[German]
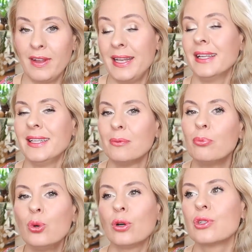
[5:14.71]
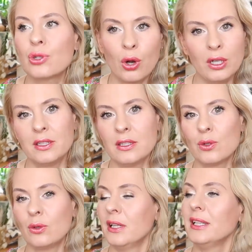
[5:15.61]
wenn er nicht pures Gold
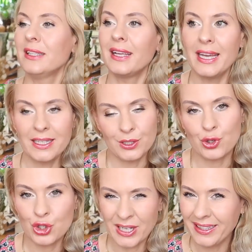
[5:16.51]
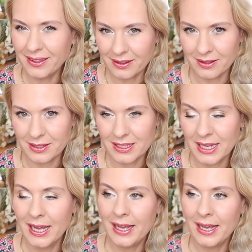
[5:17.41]
ist oder nicht ein echter Stein drin ist.